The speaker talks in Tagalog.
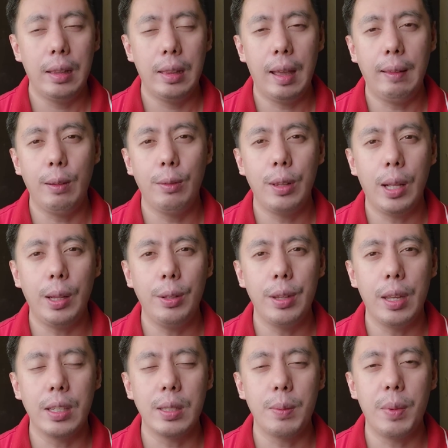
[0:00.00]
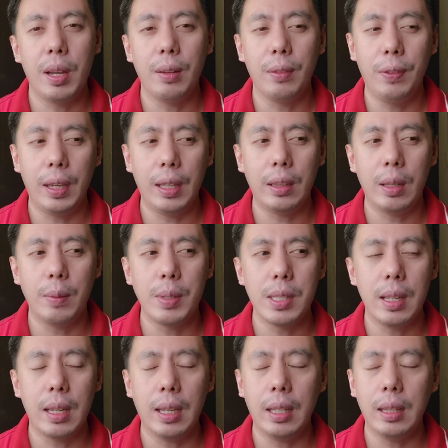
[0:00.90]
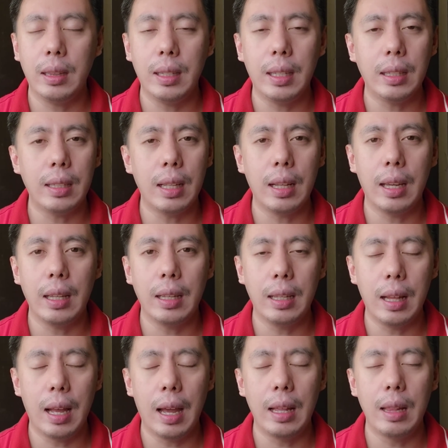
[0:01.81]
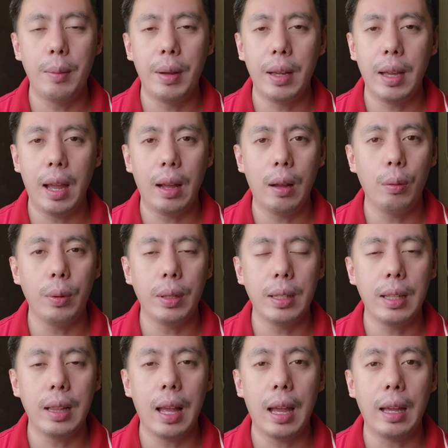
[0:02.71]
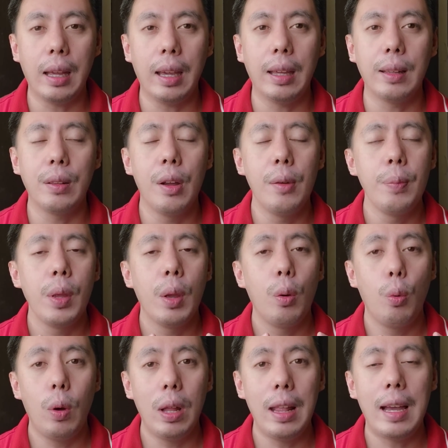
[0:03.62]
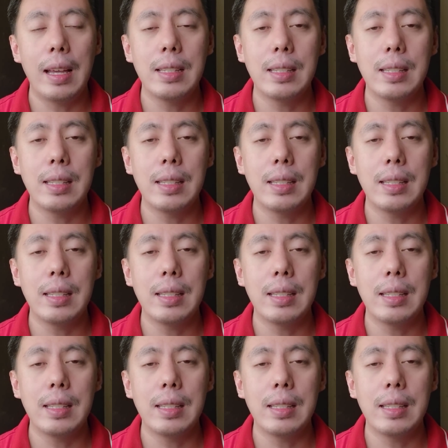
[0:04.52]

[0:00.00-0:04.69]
lalong-lalo na sa mga victims na hindi talaga nila alam ang gagawin nila and wala